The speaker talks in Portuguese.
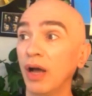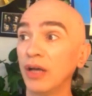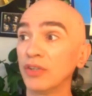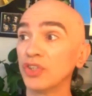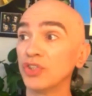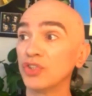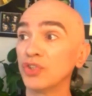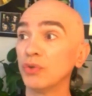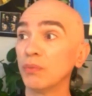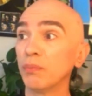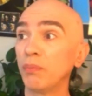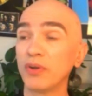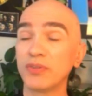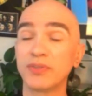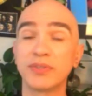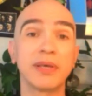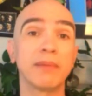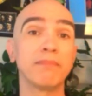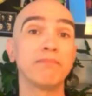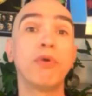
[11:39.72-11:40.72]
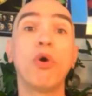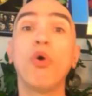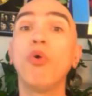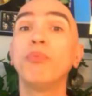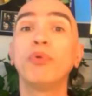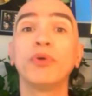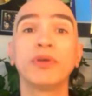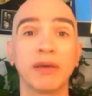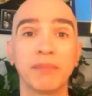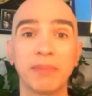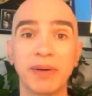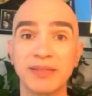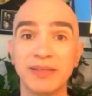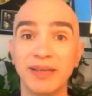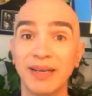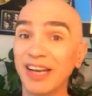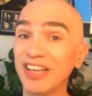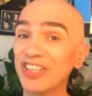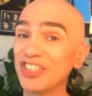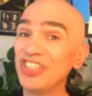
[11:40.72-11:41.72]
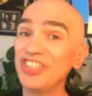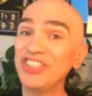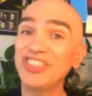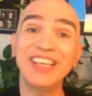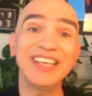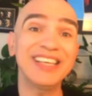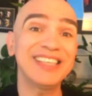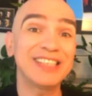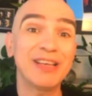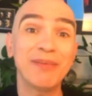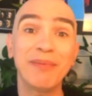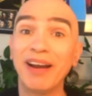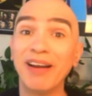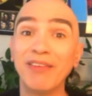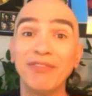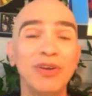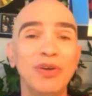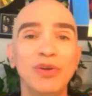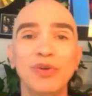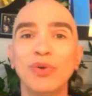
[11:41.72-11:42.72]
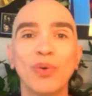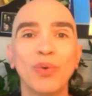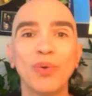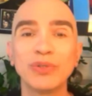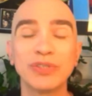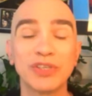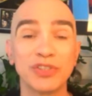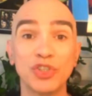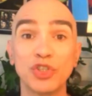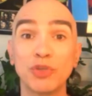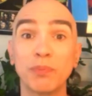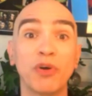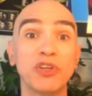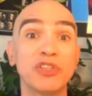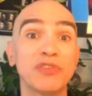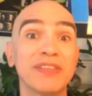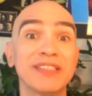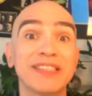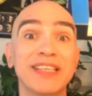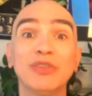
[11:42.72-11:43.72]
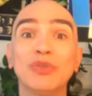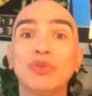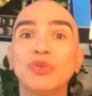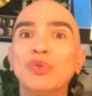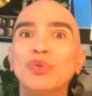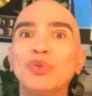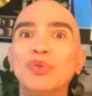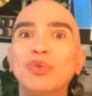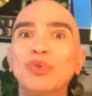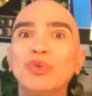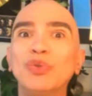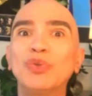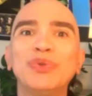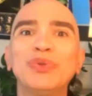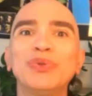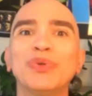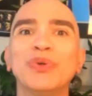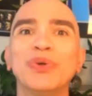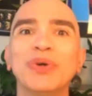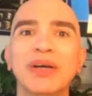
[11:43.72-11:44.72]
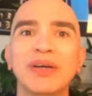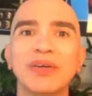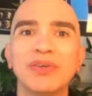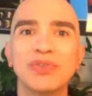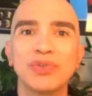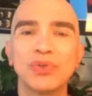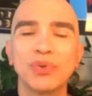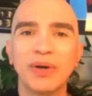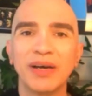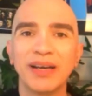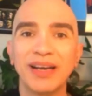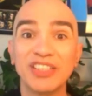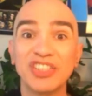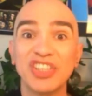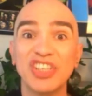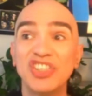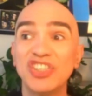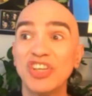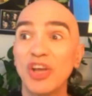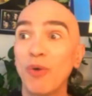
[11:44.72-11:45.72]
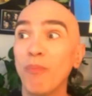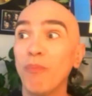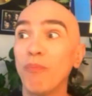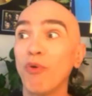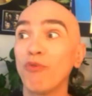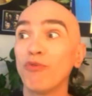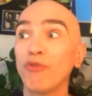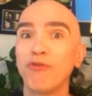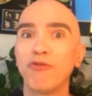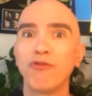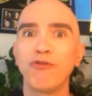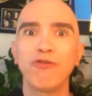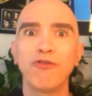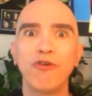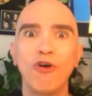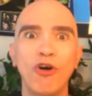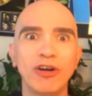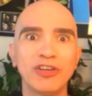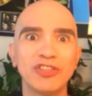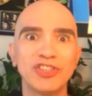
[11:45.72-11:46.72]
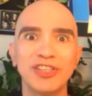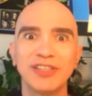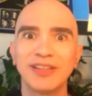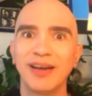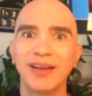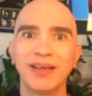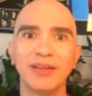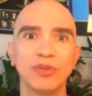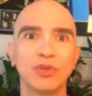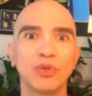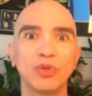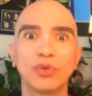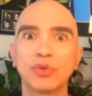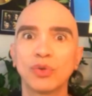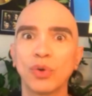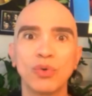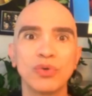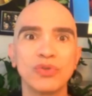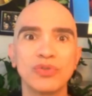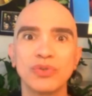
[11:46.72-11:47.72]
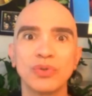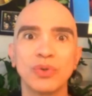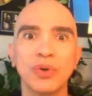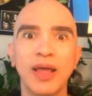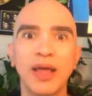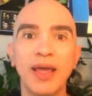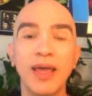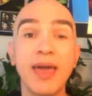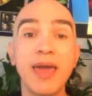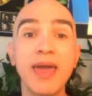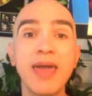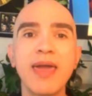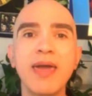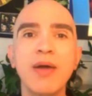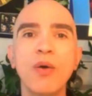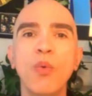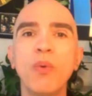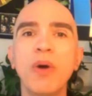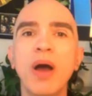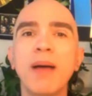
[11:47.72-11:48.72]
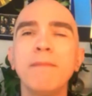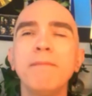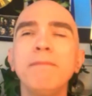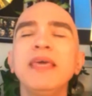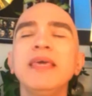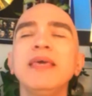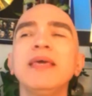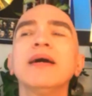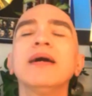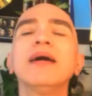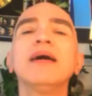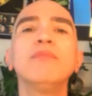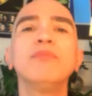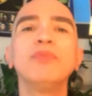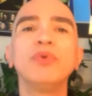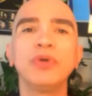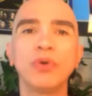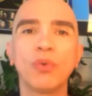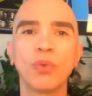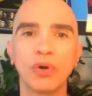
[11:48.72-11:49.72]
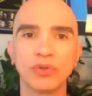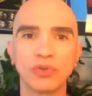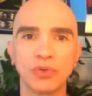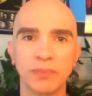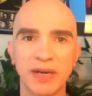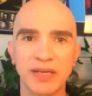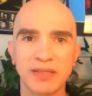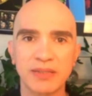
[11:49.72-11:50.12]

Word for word: a gente não pode ser bom porque é brasileiro, a gente tem que ser maravilhoso, a gente pode fazer tudo, Joana, a gente é um povo forte e talentoso. Eu me amo enquanto